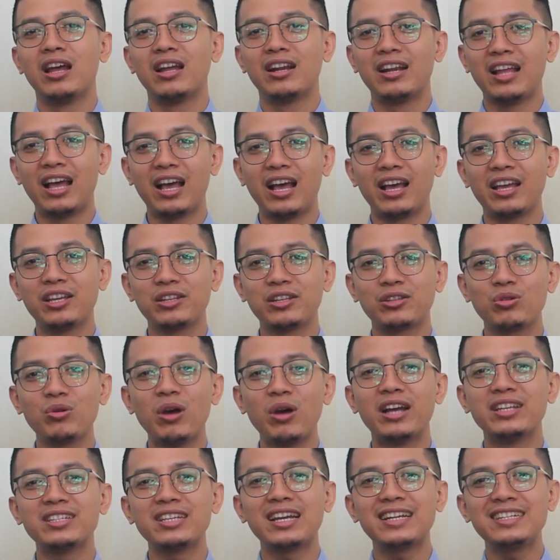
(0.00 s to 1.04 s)
nah itu
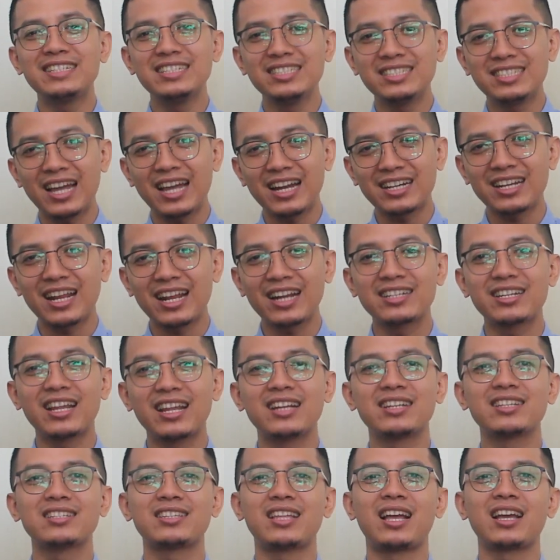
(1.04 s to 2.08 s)
hanya dicatat
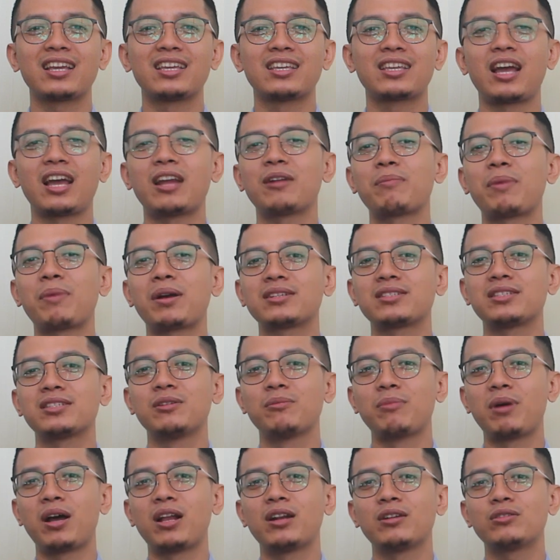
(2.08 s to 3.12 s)
dan ditagihkan
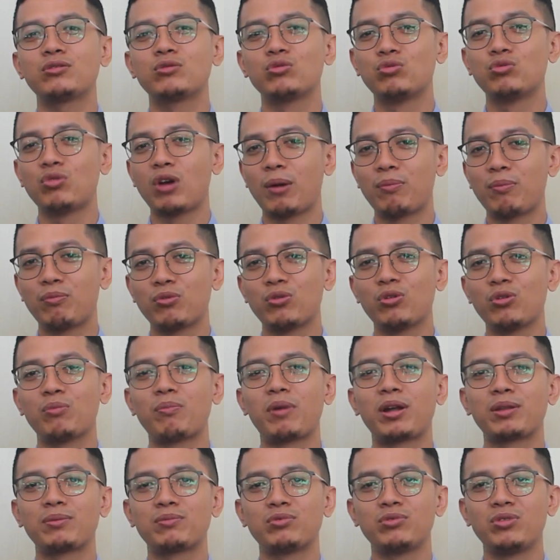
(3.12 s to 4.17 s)
maksimal 24
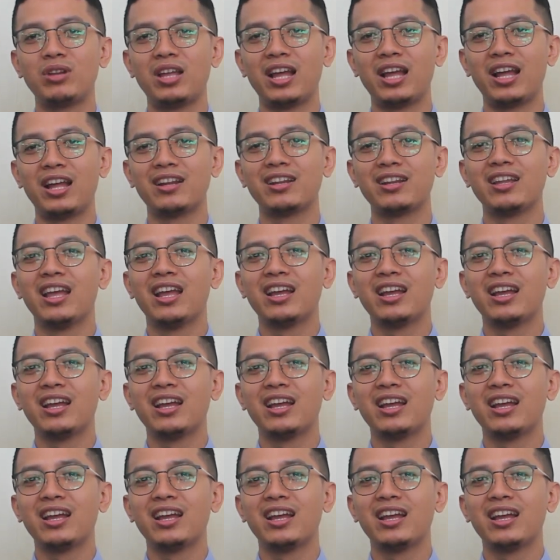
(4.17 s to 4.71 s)
bulan.